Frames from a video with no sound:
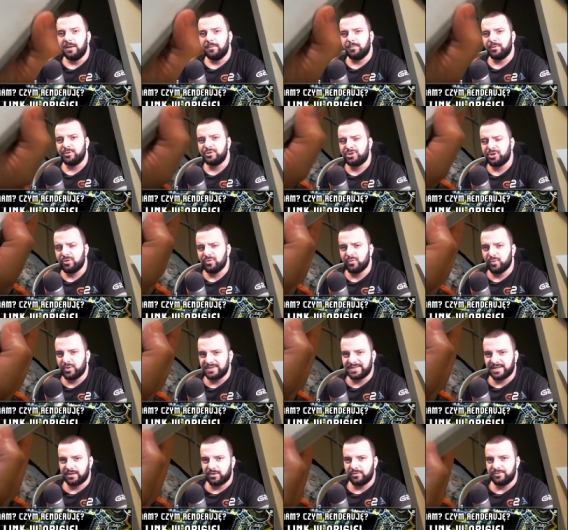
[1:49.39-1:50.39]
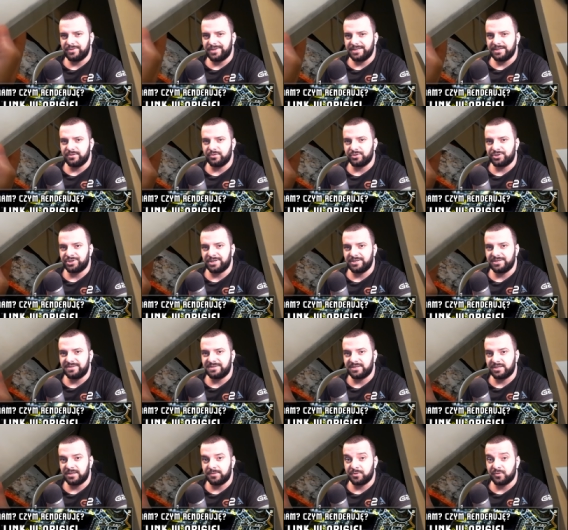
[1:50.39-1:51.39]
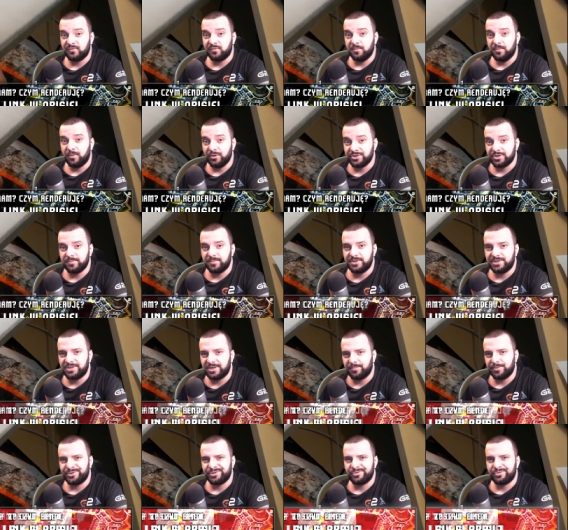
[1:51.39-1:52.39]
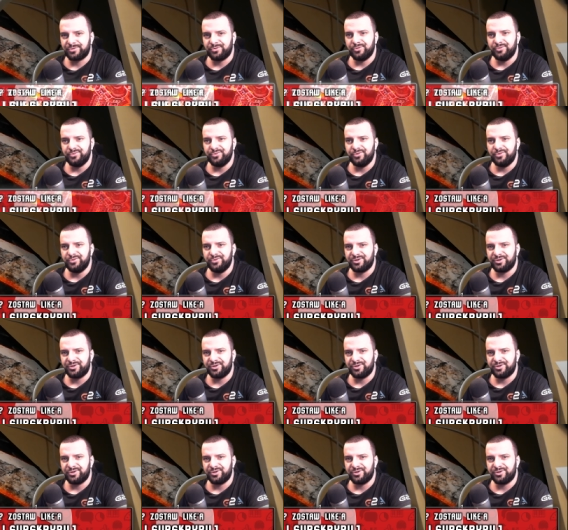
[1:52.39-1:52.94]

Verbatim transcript: bo ciągłe zaglądanie do księgi skryptów może być na początku